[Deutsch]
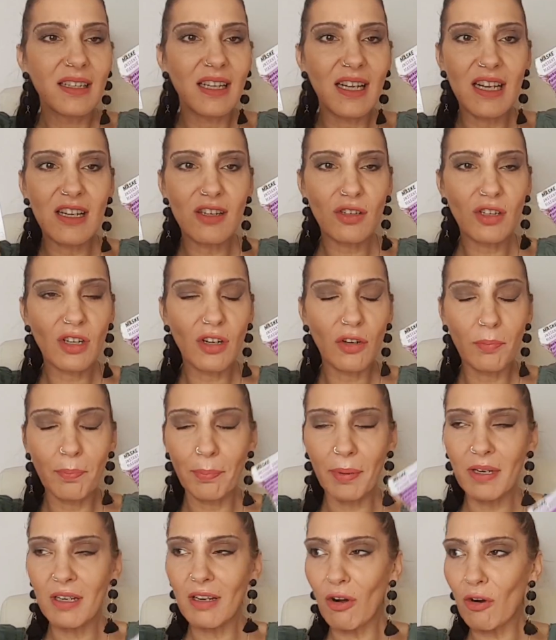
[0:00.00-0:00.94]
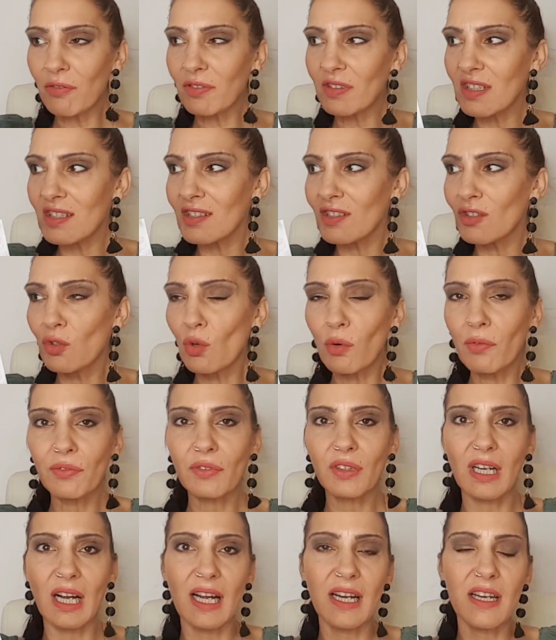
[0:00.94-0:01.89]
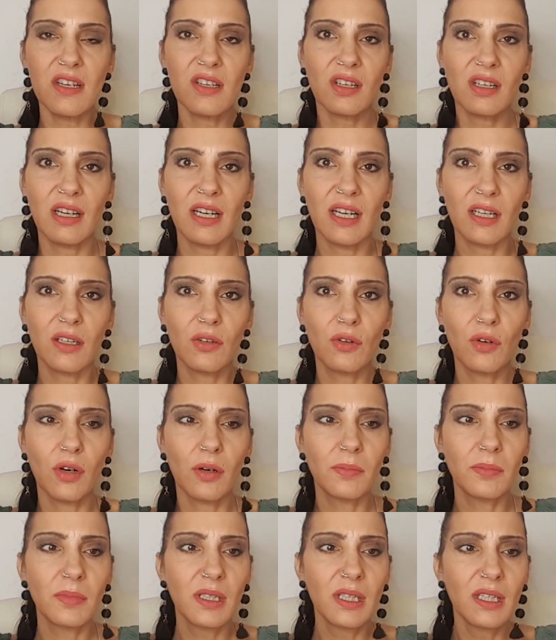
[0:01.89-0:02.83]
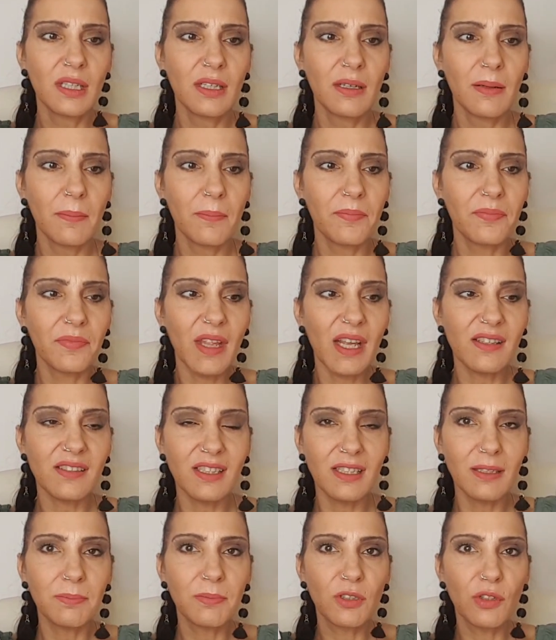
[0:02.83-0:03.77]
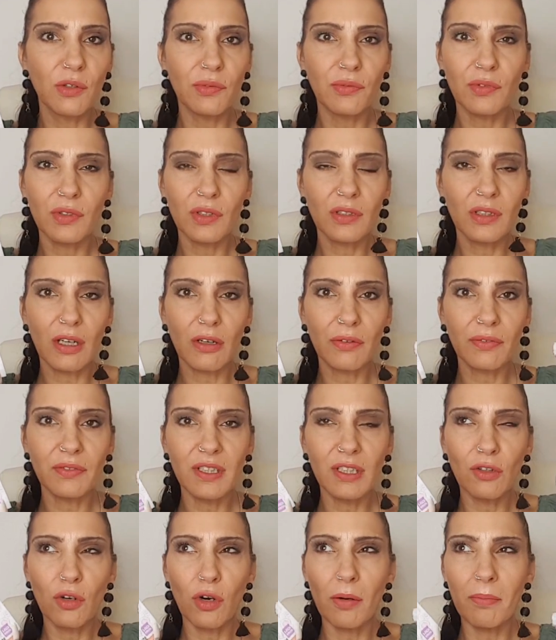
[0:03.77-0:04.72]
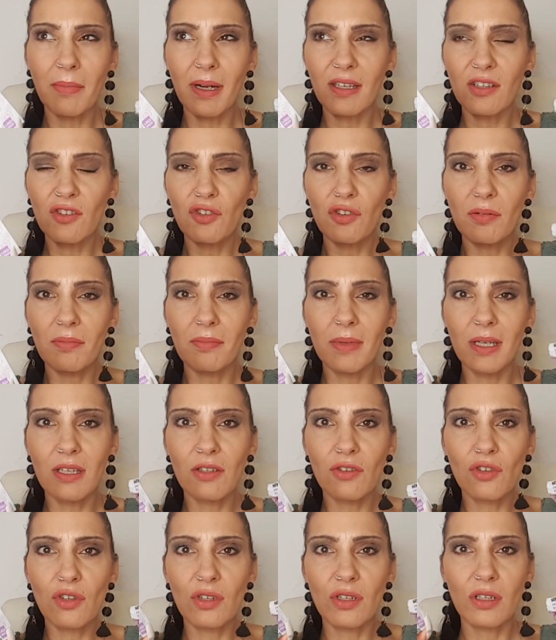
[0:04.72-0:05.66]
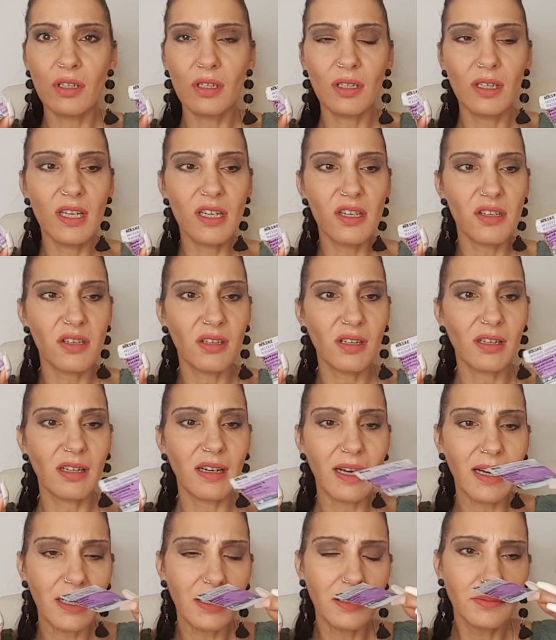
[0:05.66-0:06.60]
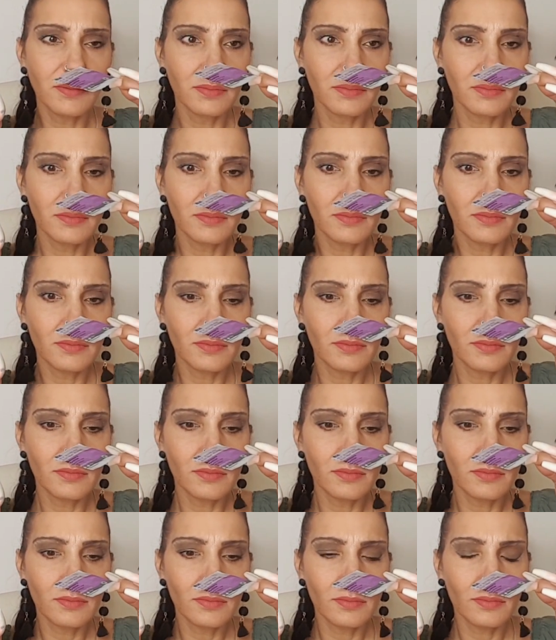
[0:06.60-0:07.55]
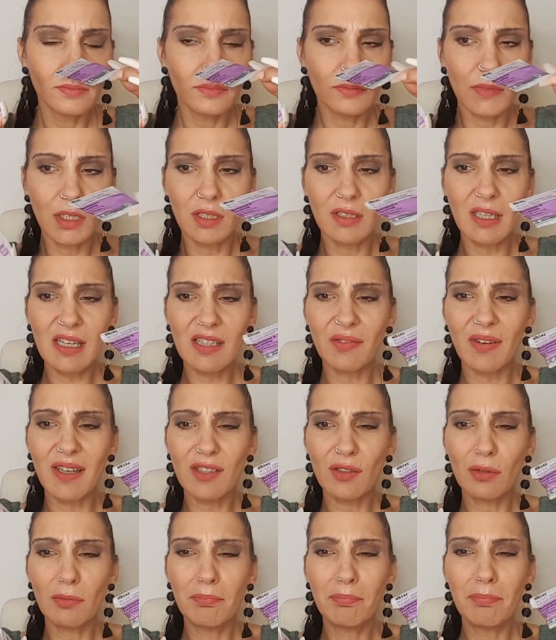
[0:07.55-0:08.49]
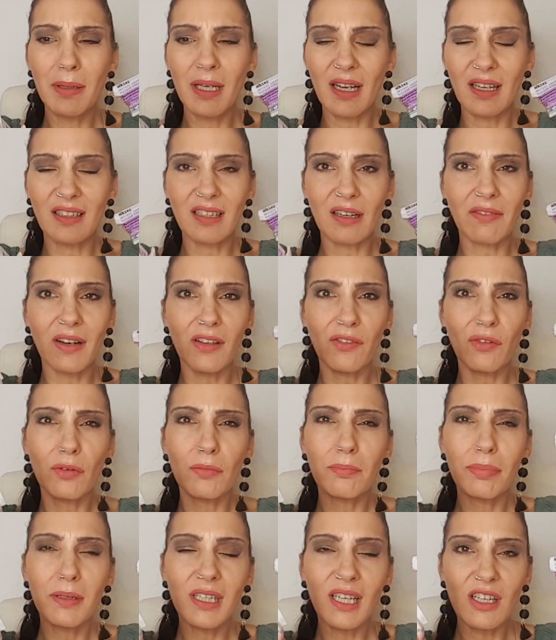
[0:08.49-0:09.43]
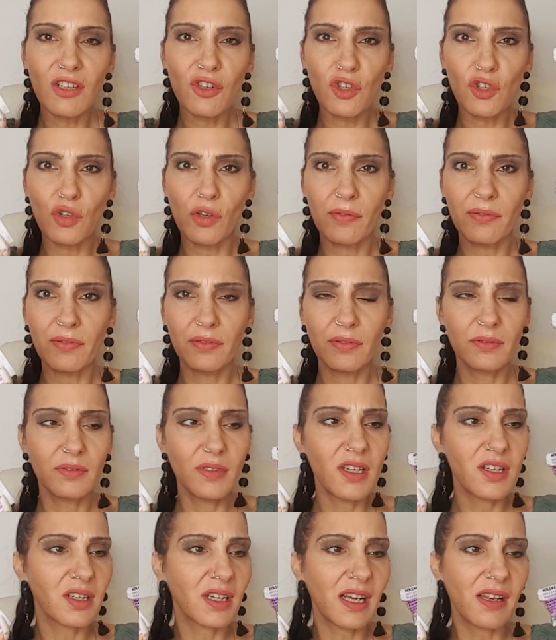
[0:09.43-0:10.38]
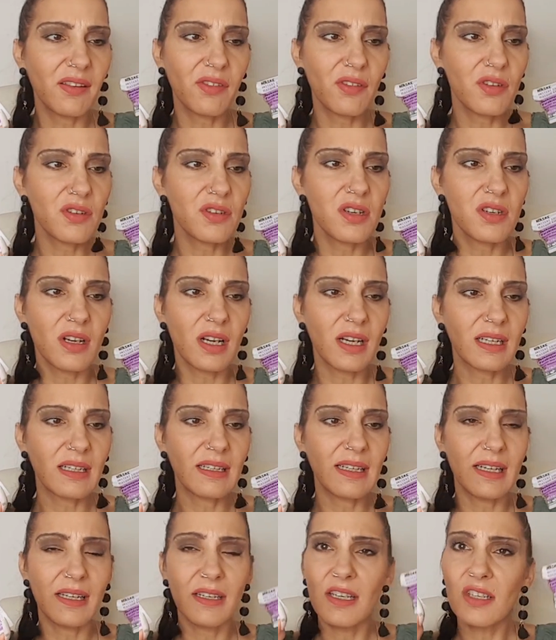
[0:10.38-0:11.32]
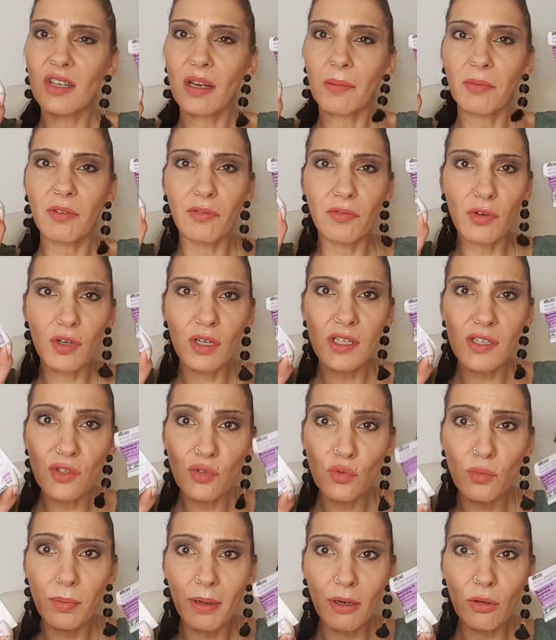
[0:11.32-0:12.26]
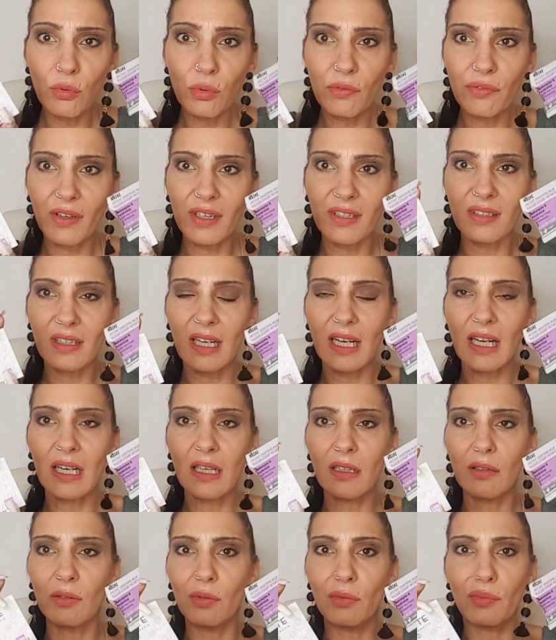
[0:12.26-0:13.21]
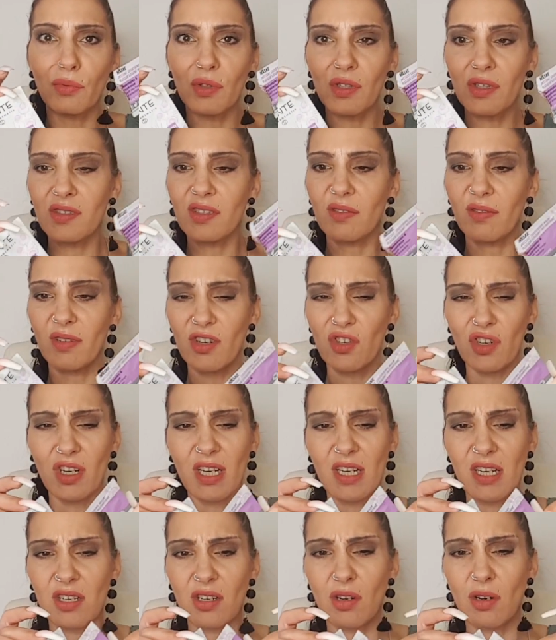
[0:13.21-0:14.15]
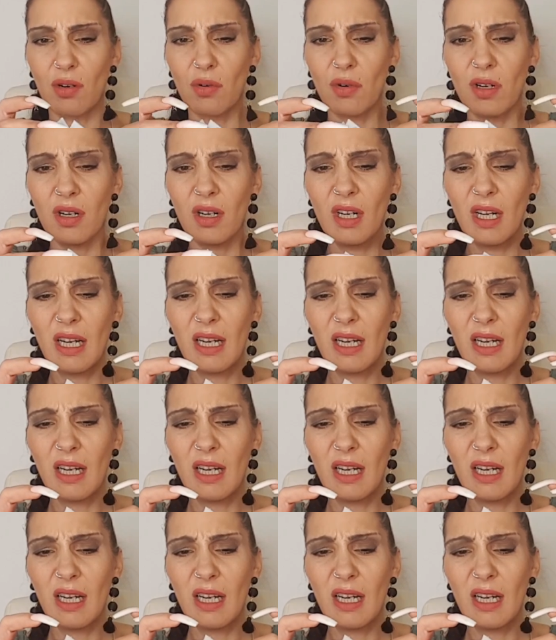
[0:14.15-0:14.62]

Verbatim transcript: ich bin auf diesen Duft gar nicht klar gekommen. Es gibt Düfte, auf die kommen manche Menschen nicht klar. Und das war so ein, da war so ein Bitterstoff. Ich kann es euch nicht erklären. Ich habe sie wirklich super gut vertragen und würde sie wahrscheinlich auch